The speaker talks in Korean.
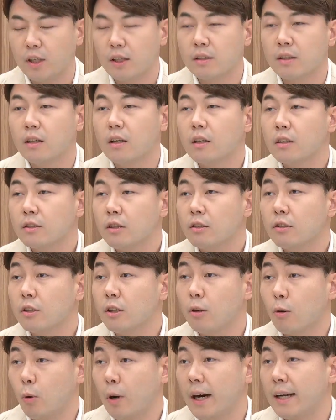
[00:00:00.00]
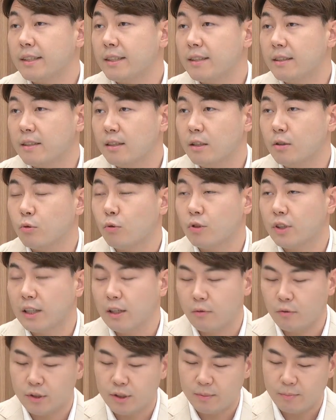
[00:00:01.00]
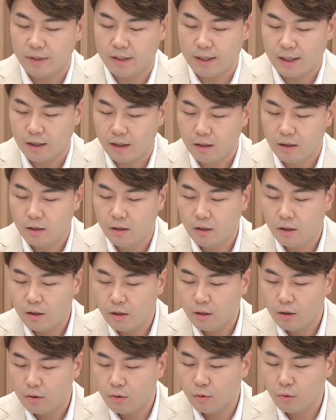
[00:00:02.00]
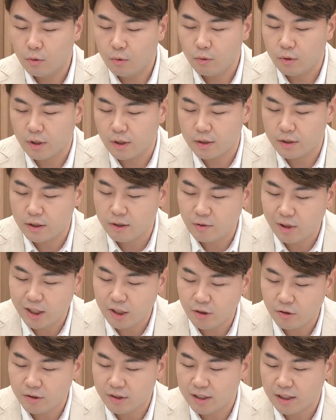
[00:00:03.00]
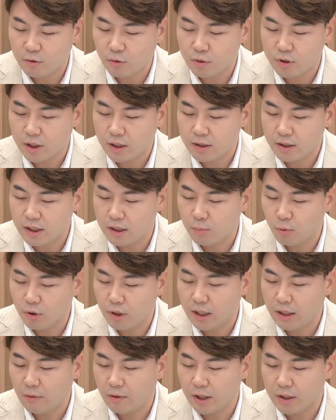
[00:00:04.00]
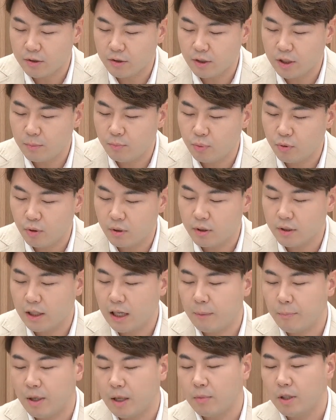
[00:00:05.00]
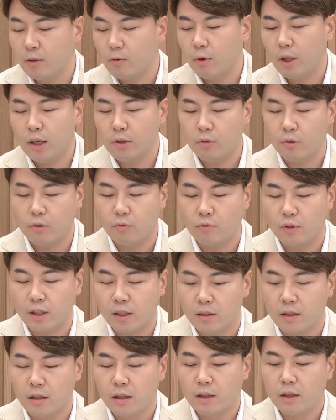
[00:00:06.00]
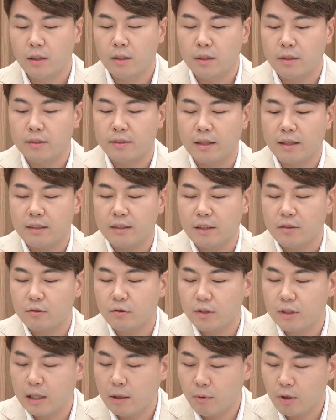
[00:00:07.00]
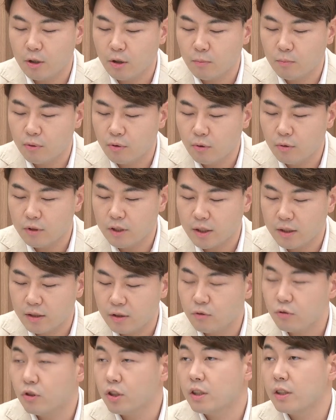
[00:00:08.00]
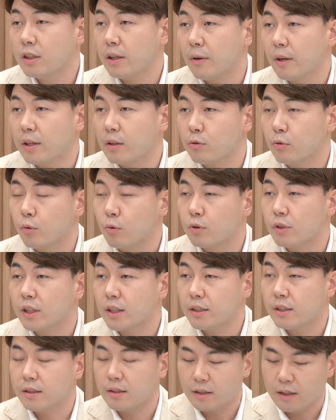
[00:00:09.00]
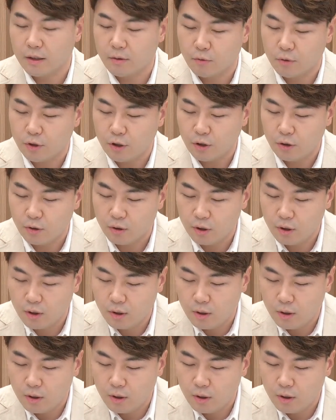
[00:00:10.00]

위한 선결 과제 등을 논의하고 있습니다. 네. 또 이게 친환경 자동차 기본 계획에서 EPR 개발 및 활용을 위한 이산화탄소 재활용 프로젝트 추진 계획을 또 제시를 했고요.